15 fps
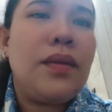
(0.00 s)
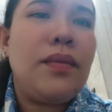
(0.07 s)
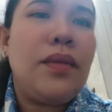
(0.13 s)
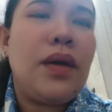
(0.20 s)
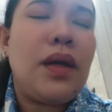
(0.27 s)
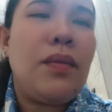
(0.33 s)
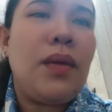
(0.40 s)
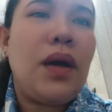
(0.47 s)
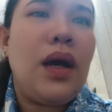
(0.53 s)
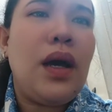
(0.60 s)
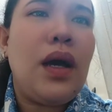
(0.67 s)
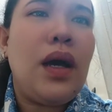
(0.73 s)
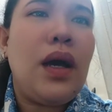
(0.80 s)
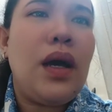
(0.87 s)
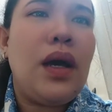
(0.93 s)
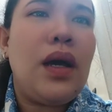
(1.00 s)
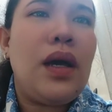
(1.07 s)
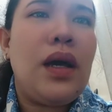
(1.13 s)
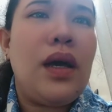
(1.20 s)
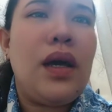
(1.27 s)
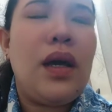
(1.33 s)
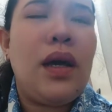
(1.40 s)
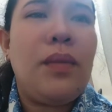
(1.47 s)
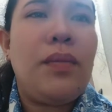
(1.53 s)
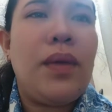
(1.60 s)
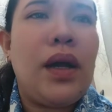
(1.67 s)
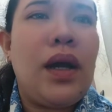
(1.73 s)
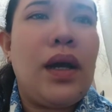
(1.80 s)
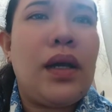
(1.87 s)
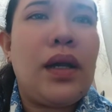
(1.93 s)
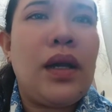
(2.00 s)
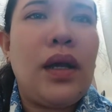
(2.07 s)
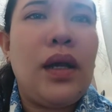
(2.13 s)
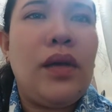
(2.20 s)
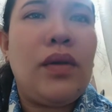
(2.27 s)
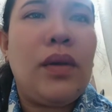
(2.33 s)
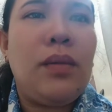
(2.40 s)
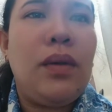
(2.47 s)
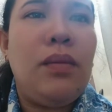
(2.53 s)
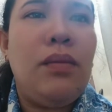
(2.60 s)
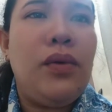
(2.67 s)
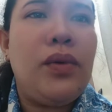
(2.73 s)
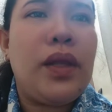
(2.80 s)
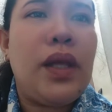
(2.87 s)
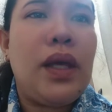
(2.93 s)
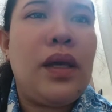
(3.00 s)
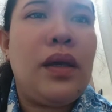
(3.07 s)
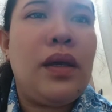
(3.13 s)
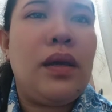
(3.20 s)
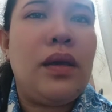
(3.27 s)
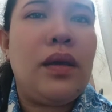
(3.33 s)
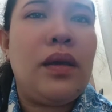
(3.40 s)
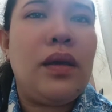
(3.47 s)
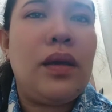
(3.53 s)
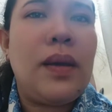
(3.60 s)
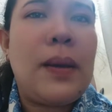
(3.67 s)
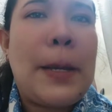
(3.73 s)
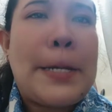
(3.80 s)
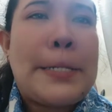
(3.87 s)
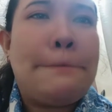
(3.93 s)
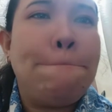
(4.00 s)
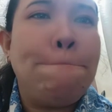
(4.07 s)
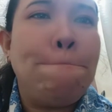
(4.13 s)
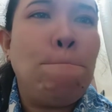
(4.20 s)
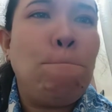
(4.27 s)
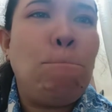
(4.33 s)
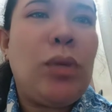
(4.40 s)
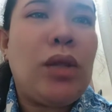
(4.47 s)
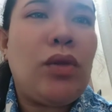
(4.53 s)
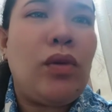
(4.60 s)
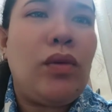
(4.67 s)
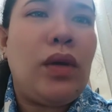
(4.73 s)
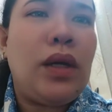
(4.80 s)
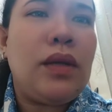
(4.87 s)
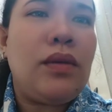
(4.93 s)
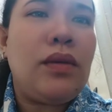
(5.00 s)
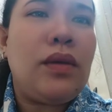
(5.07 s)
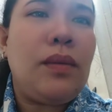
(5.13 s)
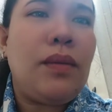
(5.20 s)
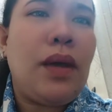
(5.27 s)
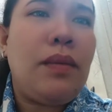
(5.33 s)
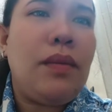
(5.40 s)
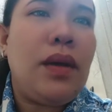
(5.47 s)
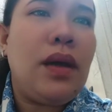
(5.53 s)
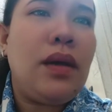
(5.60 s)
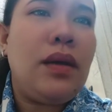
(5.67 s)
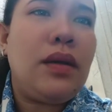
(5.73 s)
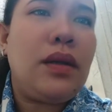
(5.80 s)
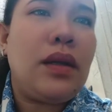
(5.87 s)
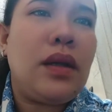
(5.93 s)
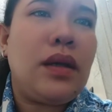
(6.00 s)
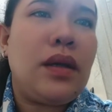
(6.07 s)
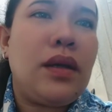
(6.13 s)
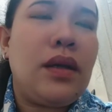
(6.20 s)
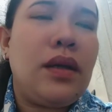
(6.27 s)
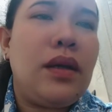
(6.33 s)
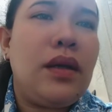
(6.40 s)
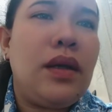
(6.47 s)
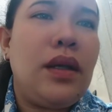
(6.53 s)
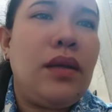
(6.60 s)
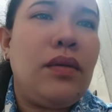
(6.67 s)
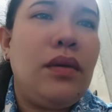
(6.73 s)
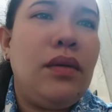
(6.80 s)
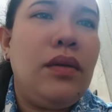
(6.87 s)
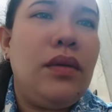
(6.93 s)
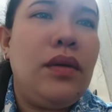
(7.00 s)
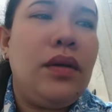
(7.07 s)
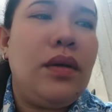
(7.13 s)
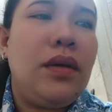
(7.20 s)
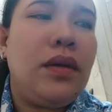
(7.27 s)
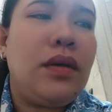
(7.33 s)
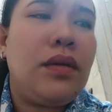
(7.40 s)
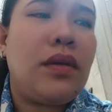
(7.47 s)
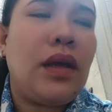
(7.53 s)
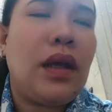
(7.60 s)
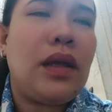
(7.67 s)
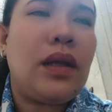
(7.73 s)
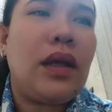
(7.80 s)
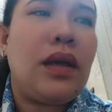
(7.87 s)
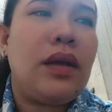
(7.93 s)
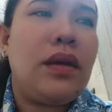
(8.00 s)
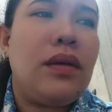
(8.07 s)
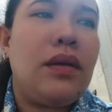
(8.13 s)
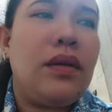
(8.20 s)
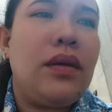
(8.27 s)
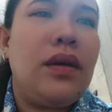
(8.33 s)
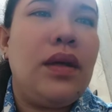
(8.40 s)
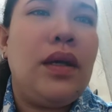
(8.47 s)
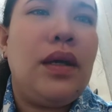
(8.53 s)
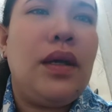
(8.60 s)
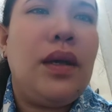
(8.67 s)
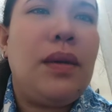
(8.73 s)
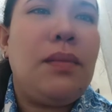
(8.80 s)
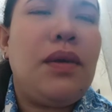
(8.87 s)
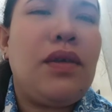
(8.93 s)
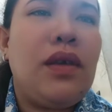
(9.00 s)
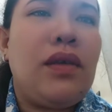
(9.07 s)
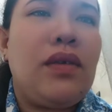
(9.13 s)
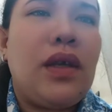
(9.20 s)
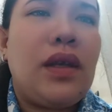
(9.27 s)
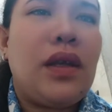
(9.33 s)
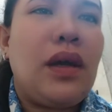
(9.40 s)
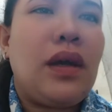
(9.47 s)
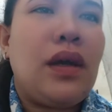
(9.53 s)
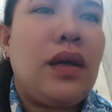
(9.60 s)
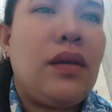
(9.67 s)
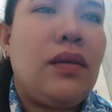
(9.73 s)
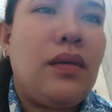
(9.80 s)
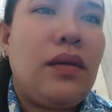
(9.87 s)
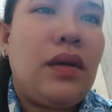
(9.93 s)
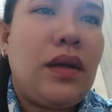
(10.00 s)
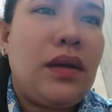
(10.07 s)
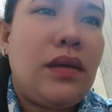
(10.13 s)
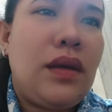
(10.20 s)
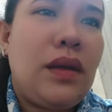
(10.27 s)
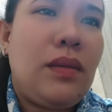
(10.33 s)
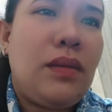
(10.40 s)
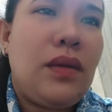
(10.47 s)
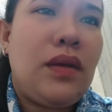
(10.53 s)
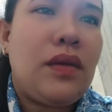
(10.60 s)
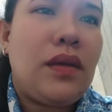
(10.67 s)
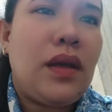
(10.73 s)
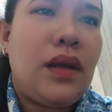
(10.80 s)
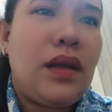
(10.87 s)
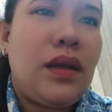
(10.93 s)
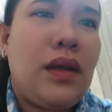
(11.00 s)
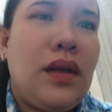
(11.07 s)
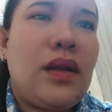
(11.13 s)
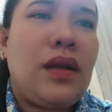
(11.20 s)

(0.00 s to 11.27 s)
Para maka pag-aral kayo ng mabuti. Matulungan nyo si mama na ano, sana pasensya na kayo kasi minsan